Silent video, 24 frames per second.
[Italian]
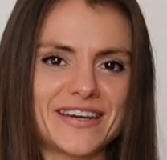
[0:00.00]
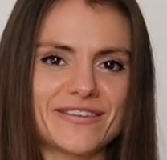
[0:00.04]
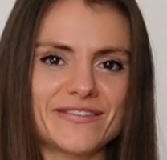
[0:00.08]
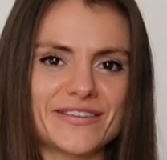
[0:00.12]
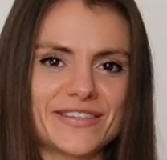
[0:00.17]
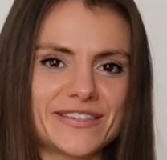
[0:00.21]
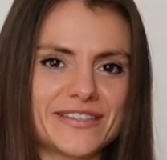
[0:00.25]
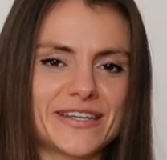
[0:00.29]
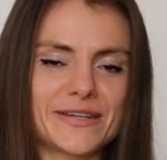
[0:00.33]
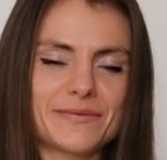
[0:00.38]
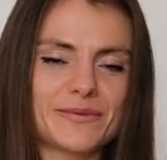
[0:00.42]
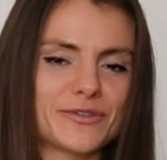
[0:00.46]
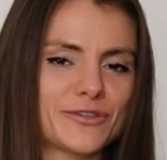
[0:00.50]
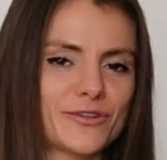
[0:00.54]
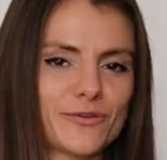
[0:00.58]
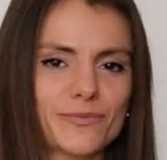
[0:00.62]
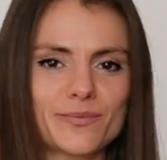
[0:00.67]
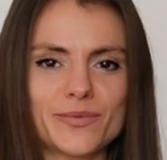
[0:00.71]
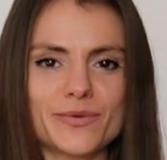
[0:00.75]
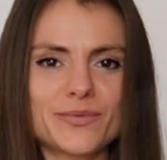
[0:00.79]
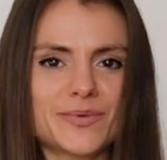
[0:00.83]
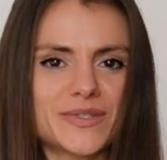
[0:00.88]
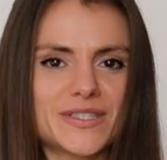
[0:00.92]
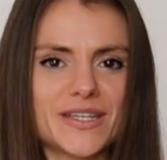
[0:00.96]
a vestirmi
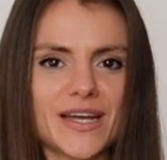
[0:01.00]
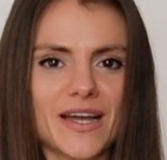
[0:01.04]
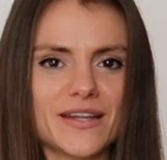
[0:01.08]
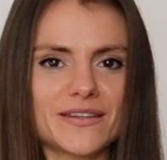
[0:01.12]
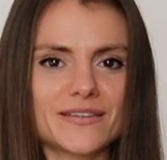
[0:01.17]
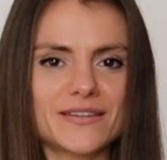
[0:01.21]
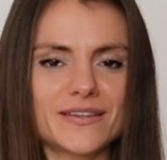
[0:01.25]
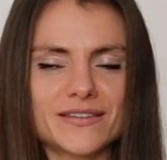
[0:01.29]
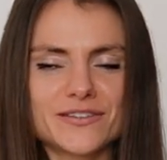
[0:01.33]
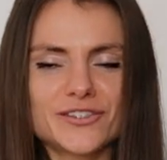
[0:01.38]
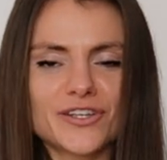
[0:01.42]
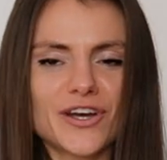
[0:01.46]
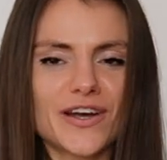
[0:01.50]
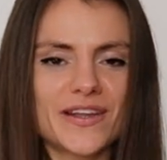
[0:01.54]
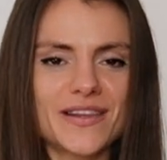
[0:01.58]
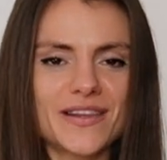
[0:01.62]
troppo pesante, già